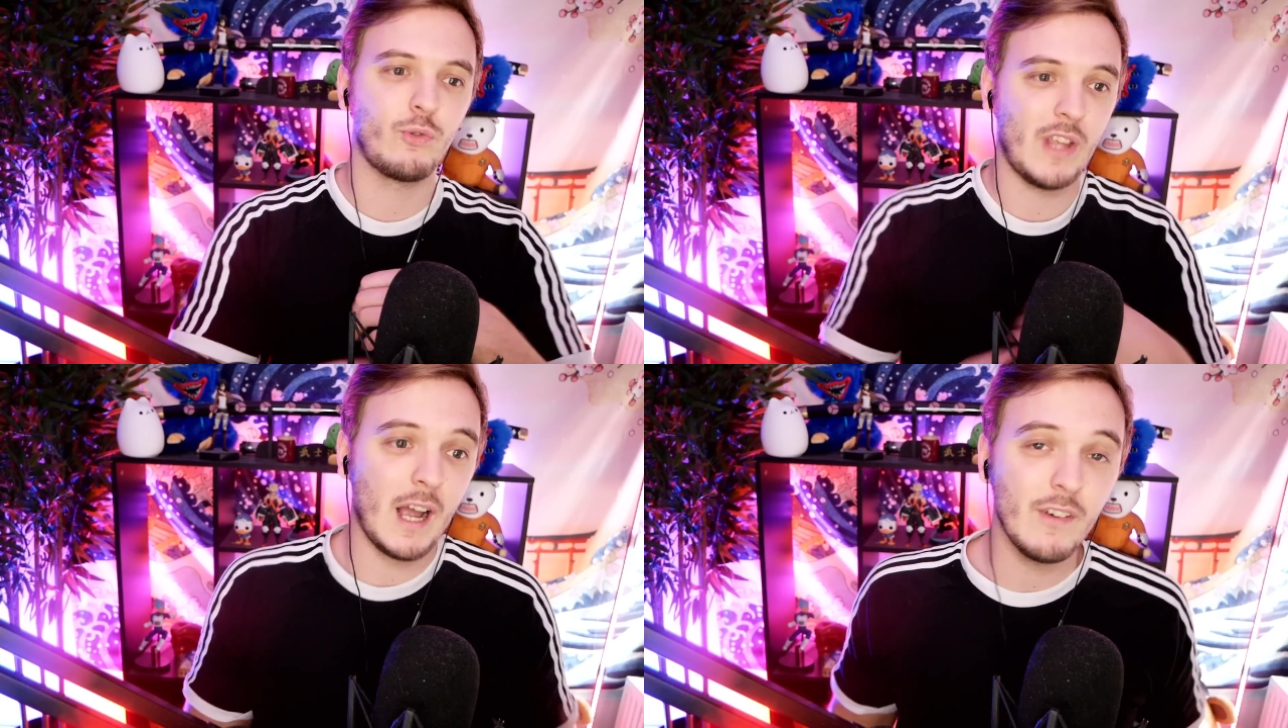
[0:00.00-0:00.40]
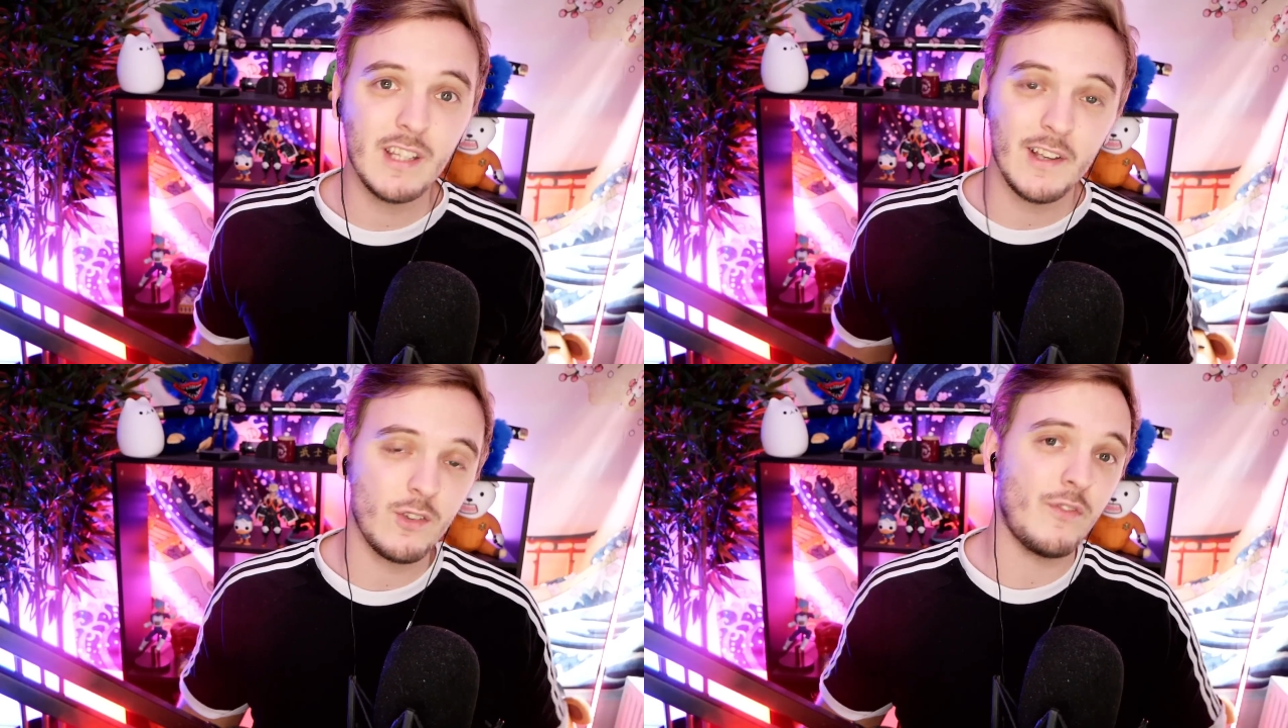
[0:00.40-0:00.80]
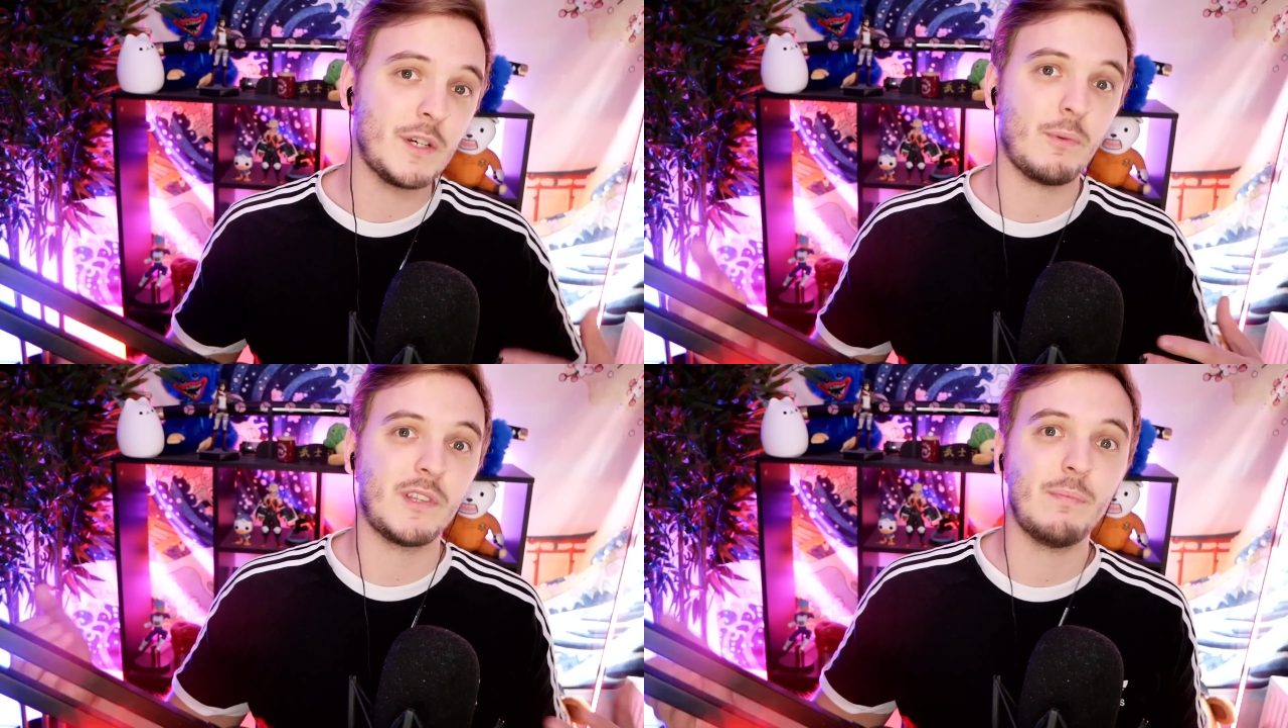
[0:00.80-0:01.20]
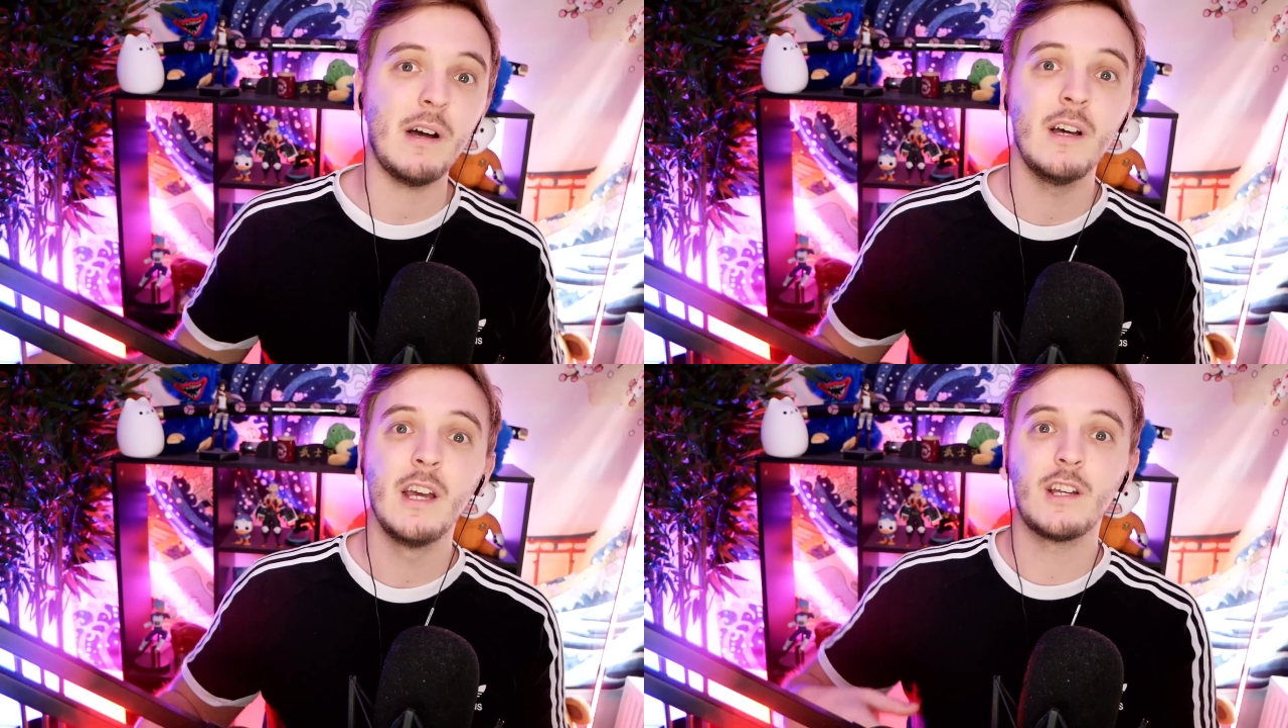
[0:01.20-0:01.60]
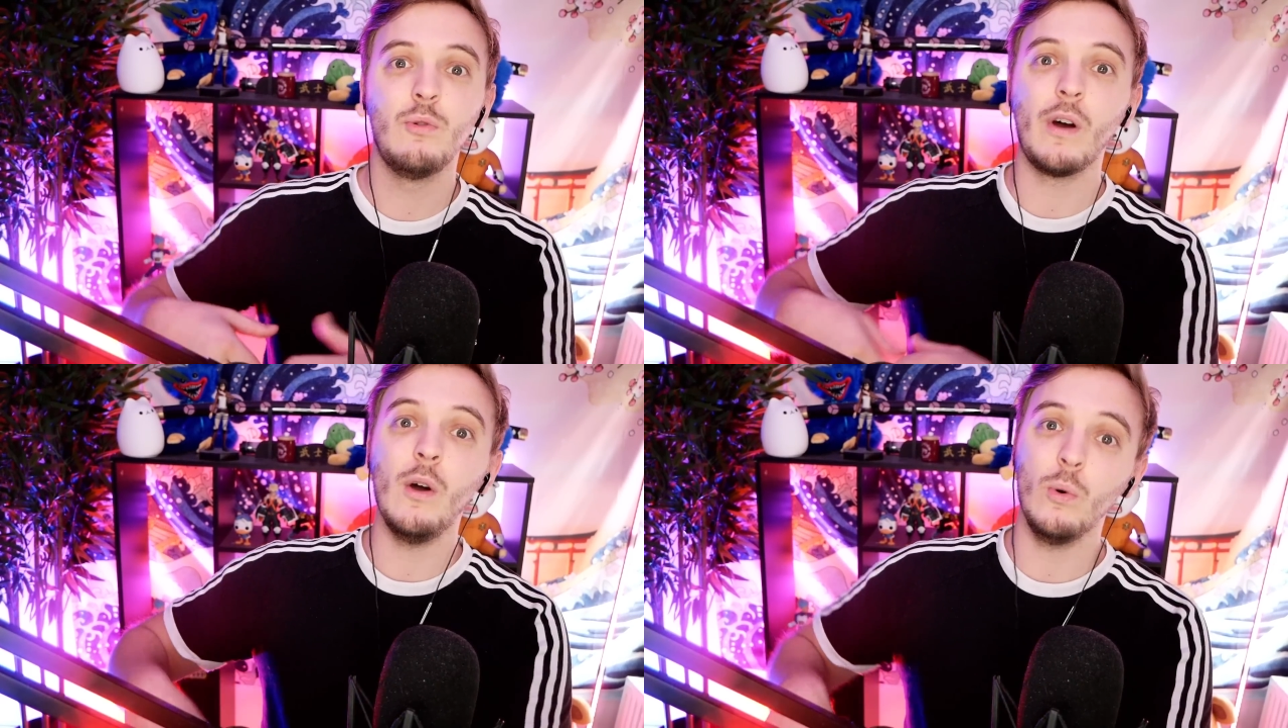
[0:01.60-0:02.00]
Et je trouve ça vraiment intéressant. En fait, je pensais pas
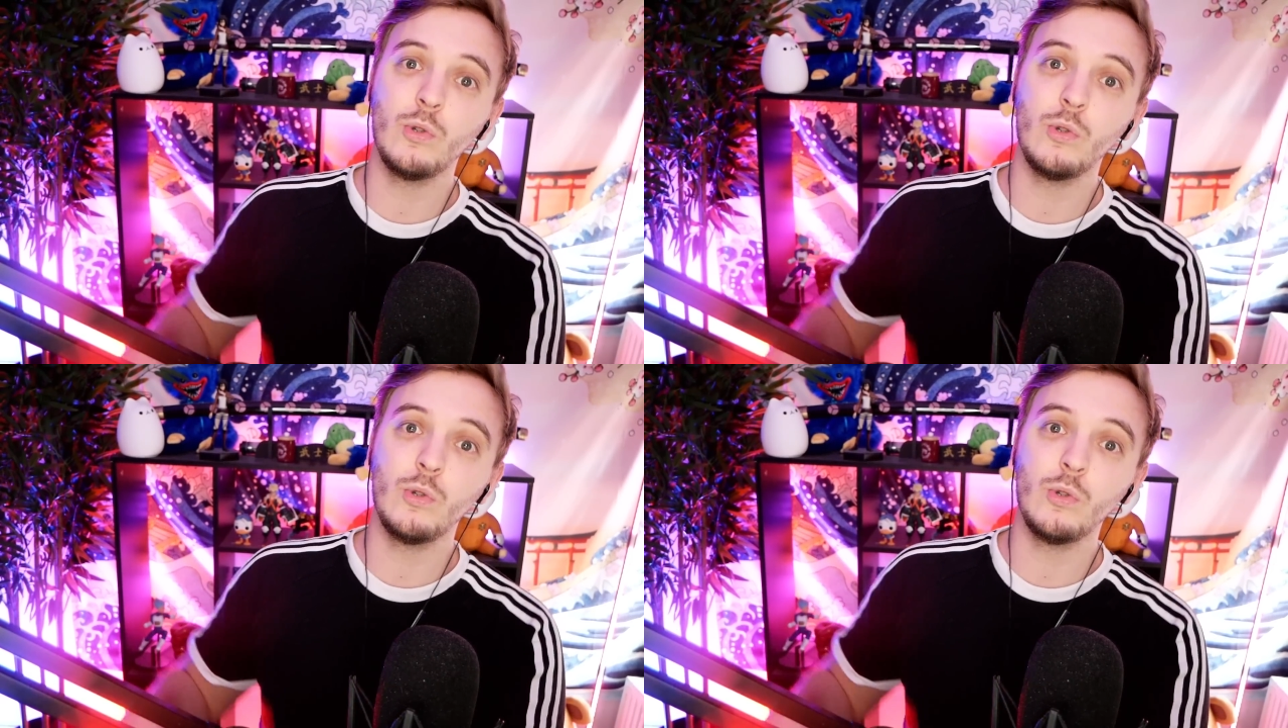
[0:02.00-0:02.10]
qu'il y aurait